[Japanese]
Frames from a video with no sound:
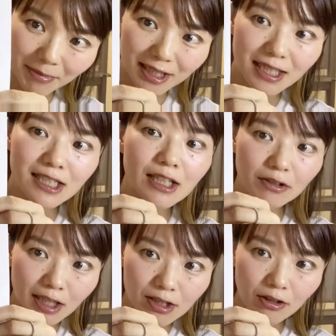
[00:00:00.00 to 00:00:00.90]
申請の
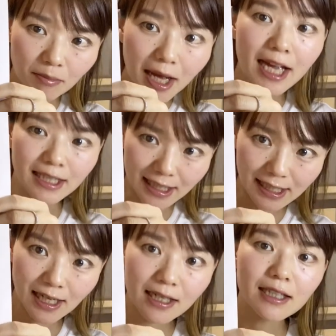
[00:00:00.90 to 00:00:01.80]
ね、その前に
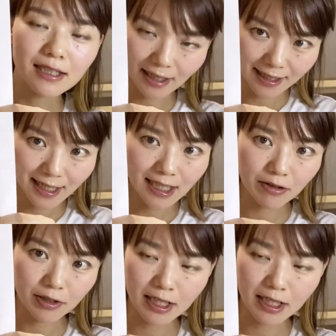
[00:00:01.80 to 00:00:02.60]
3ヶ月間家賃を支